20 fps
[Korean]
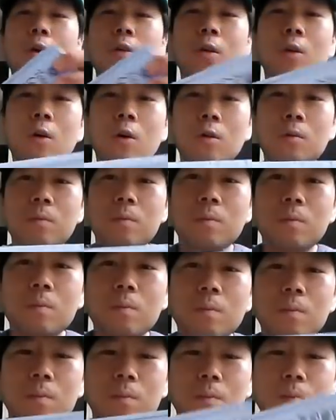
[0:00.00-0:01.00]
한번 이거
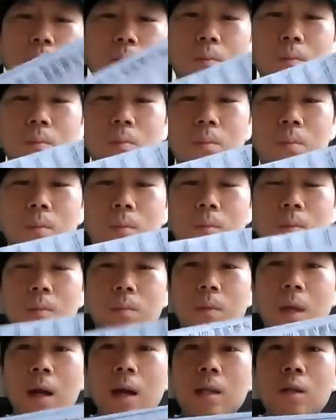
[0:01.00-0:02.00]

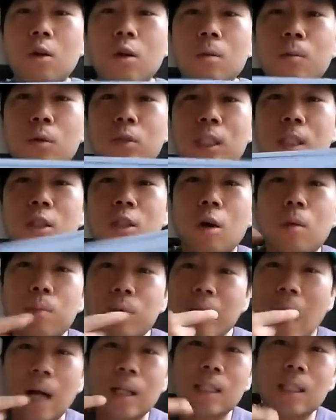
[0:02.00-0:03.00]
내가 이걸 뭐
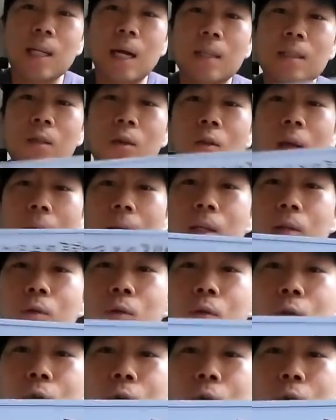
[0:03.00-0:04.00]
직접 양치하는 건
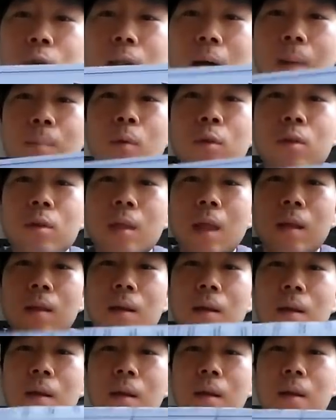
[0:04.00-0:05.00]
아니고 일단 한번
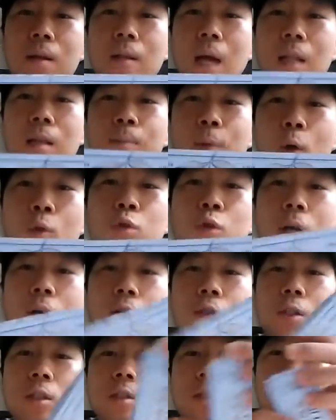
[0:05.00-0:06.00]
나는 평소에
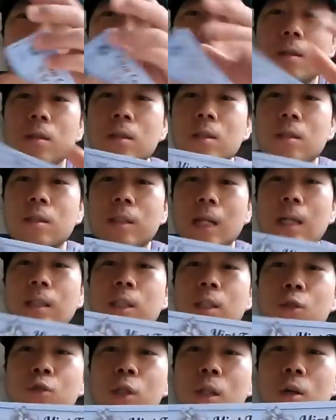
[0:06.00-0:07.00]
이거 쓰,
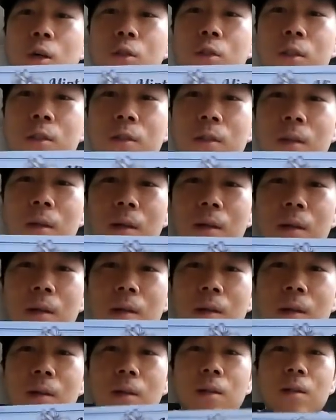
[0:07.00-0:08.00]
잘 쓰고 있거든.
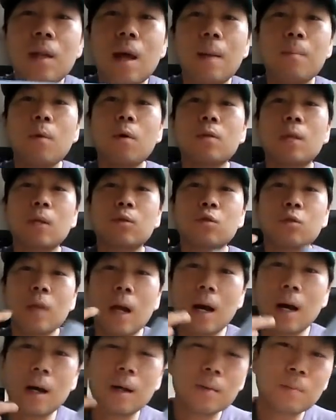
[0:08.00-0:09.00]
근데 한번 대충
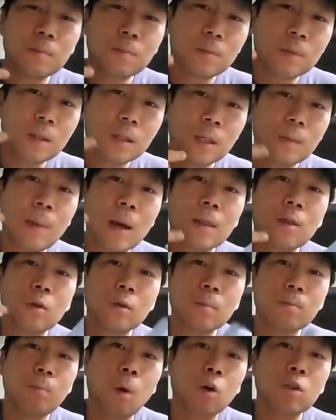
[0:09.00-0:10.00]
내가 입에
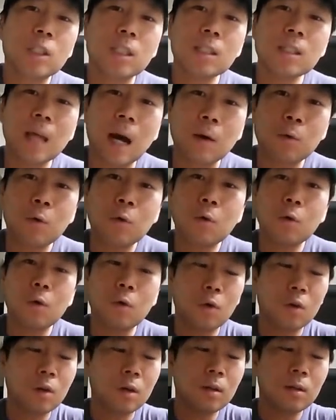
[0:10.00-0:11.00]
넣, 먹지는
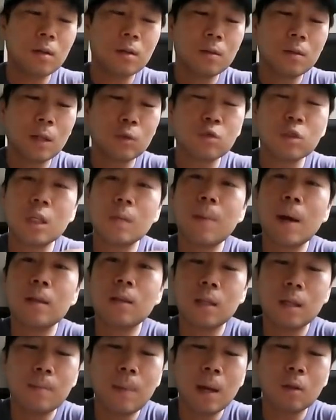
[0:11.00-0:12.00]
않고 대충
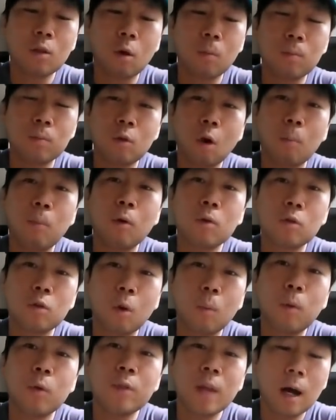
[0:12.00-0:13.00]
입에 입에 넣, 넣어
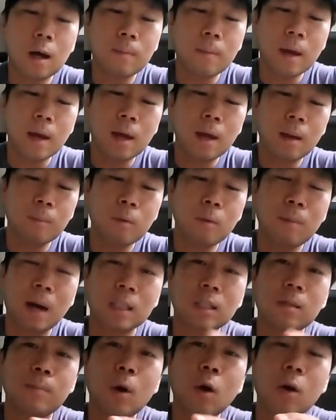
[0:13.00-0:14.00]
넣어본 다음에 한번
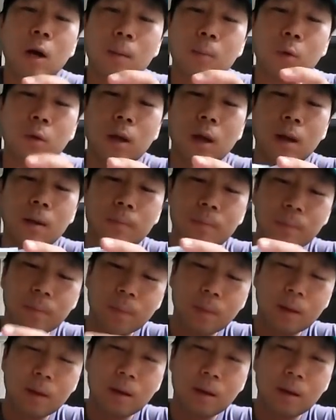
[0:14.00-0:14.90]
맛을 평가해 볼게.